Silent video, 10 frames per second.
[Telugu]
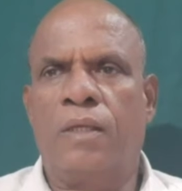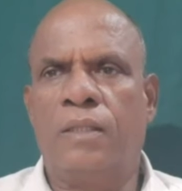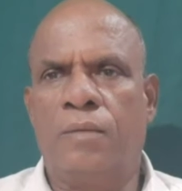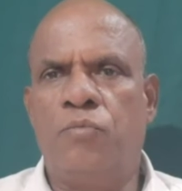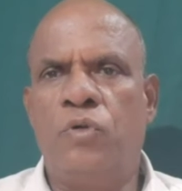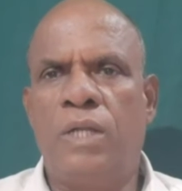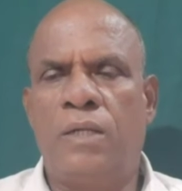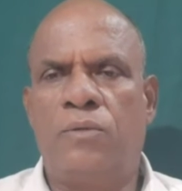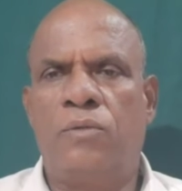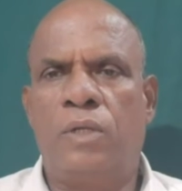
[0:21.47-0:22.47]
గత మూడు
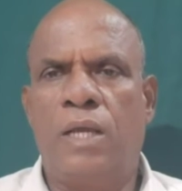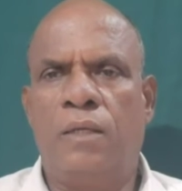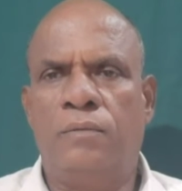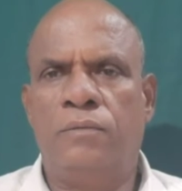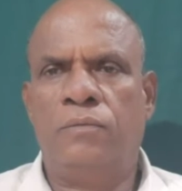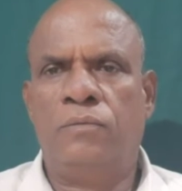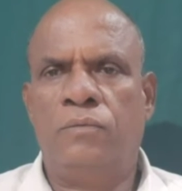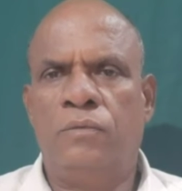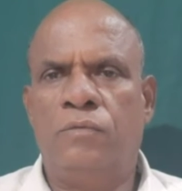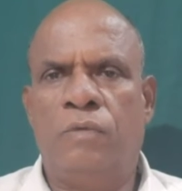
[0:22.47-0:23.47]
నాలుగు రోజులుగా
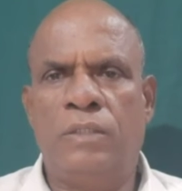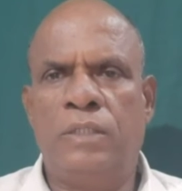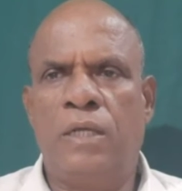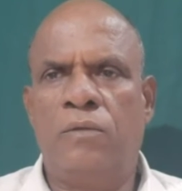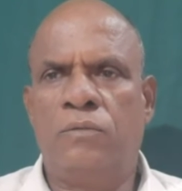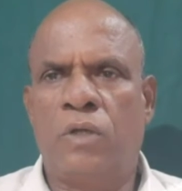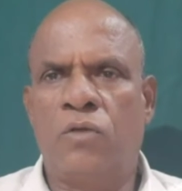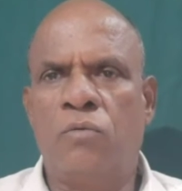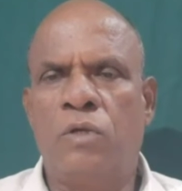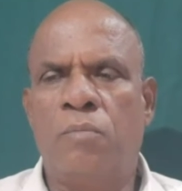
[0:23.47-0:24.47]
వర్షాలు
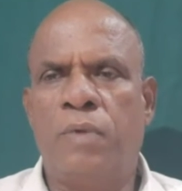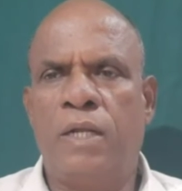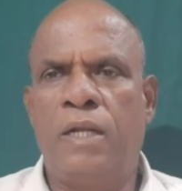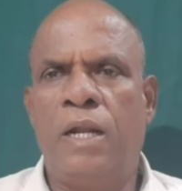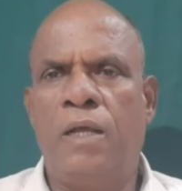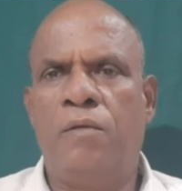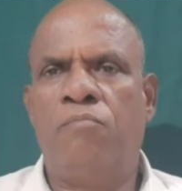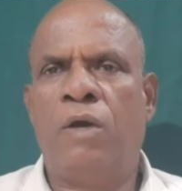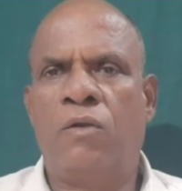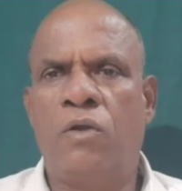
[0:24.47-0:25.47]
తగ్గుముఖం పట్టినా
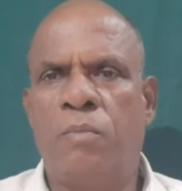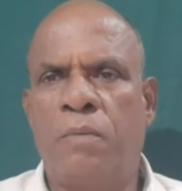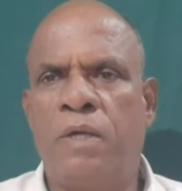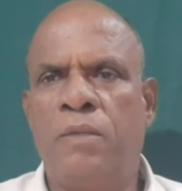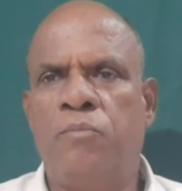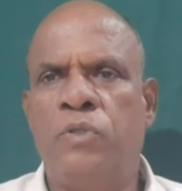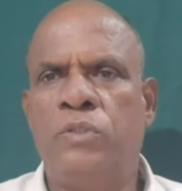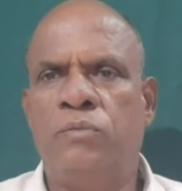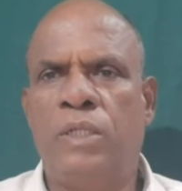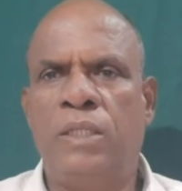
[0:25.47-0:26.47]
మరొక ప్రమాదం
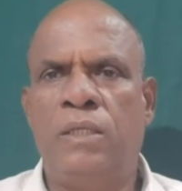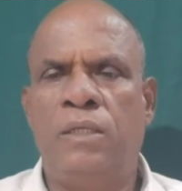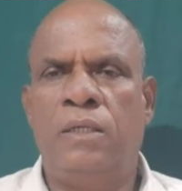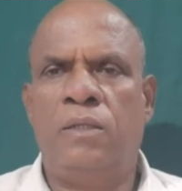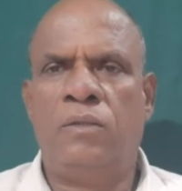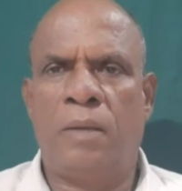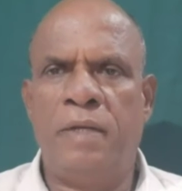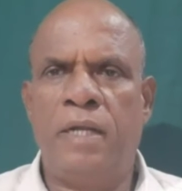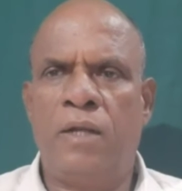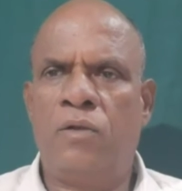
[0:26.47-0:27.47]
పొంచి ఉన్నది
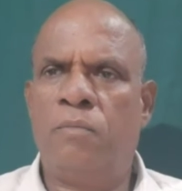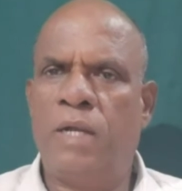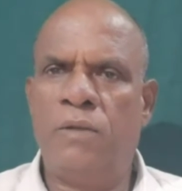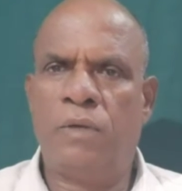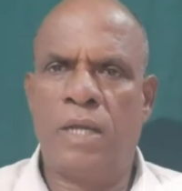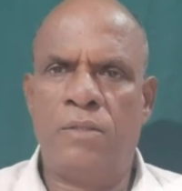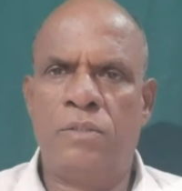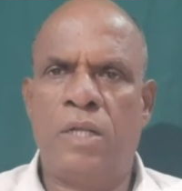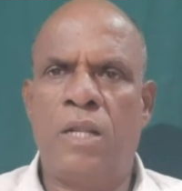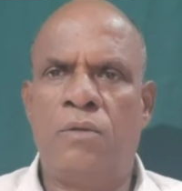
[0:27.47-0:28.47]
తమిళనాడులో మళ్ళీ ఒక
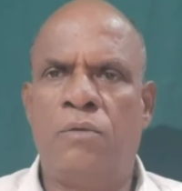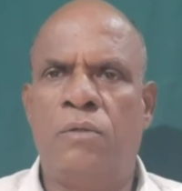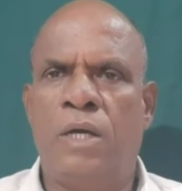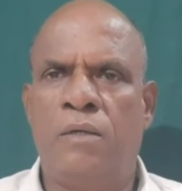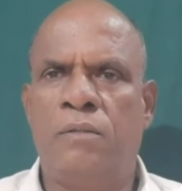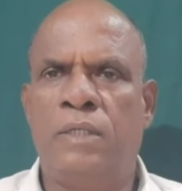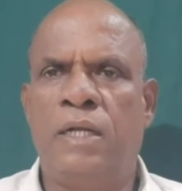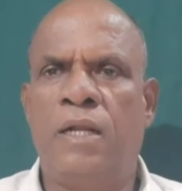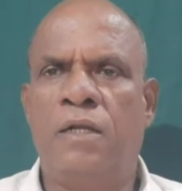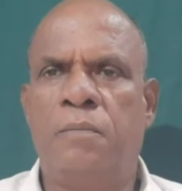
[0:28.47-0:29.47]
ఐదు జిల్లాల్లో
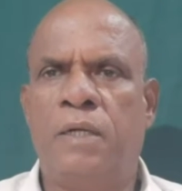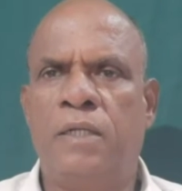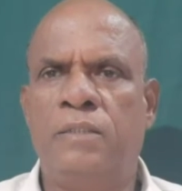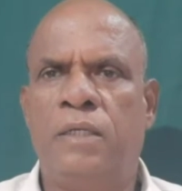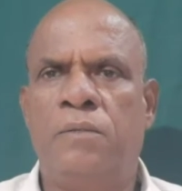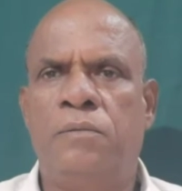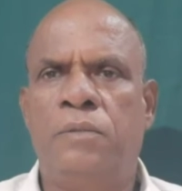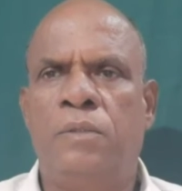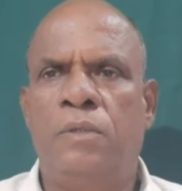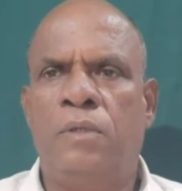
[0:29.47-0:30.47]
రెడ్ అలర్ట్ ప్రకటించారు
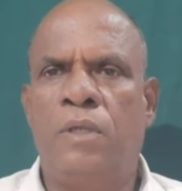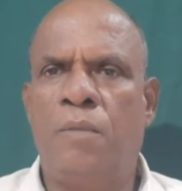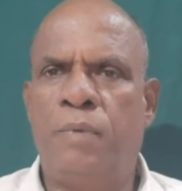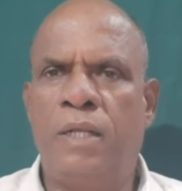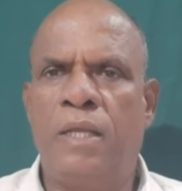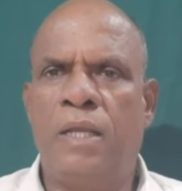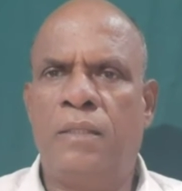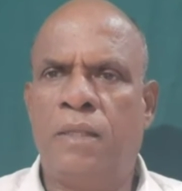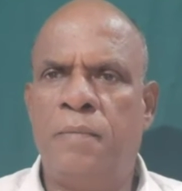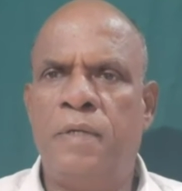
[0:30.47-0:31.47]
ఇప్పటికే
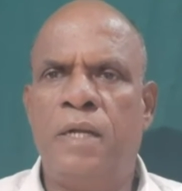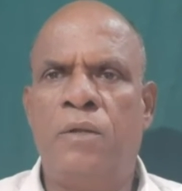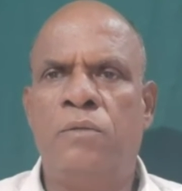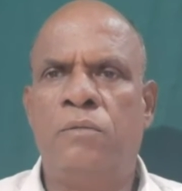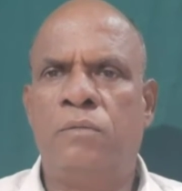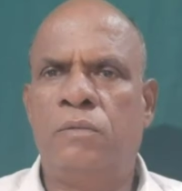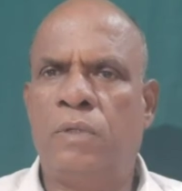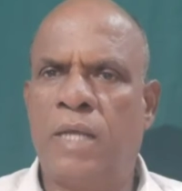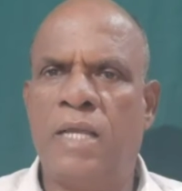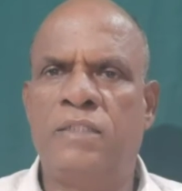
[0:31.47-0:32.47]
తమిళనాడు
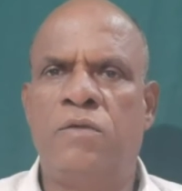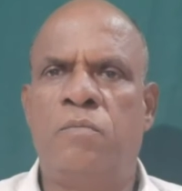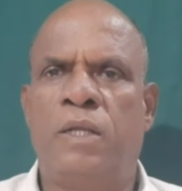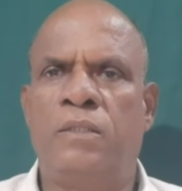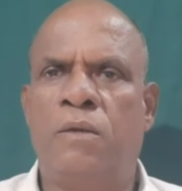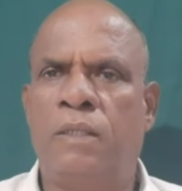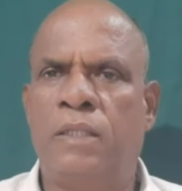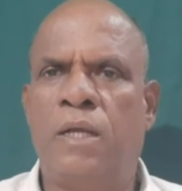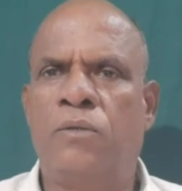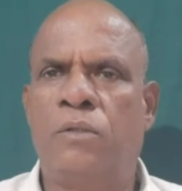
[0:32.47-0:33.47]
రాయలసీమ ప్రాంతం
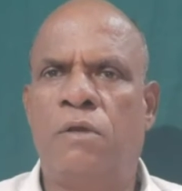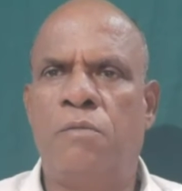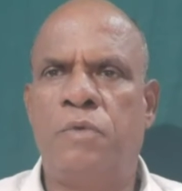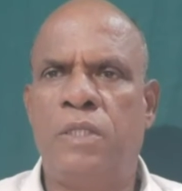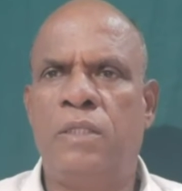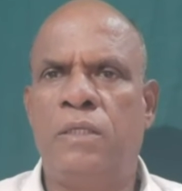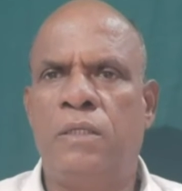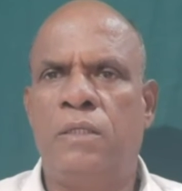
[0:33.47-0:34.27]
అతలాకుతలం అయిపోయింది